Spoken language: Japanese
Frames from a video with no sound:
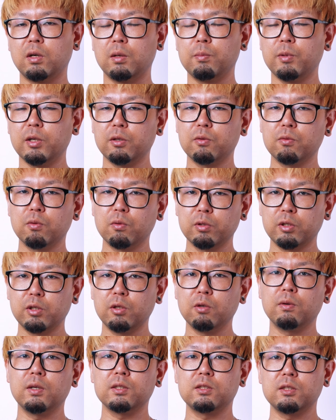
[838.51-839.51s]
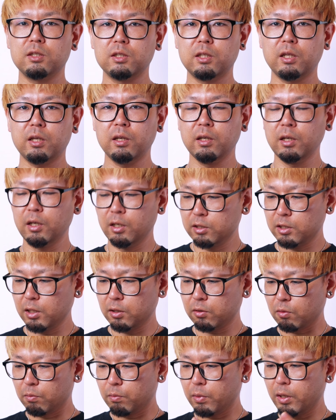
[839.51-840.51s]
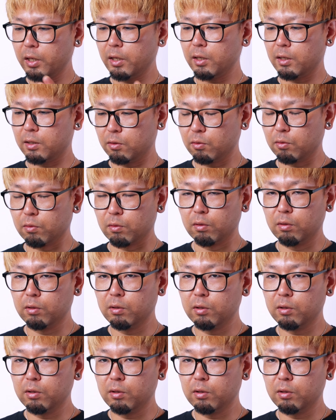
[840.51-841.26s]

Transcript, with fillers: をあまりこう拾わずにねちゃんと前の、